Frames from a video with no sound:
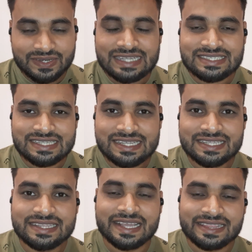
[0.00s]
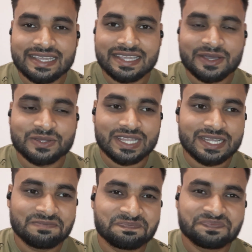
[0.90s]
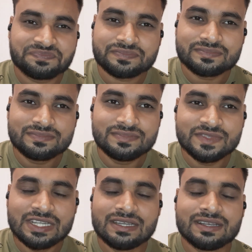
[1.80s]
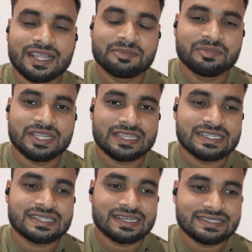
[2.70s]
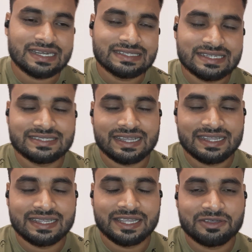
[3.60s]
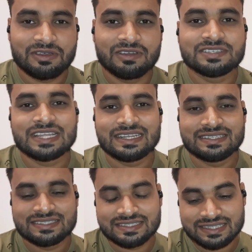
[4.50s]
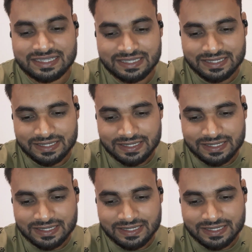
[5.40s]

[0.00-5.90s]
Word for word: लेट्स सी देखते हैं क्या होता है लाइफ में इतने सारे चैलेंजेस आए हैं एक और चैलेंजेस सही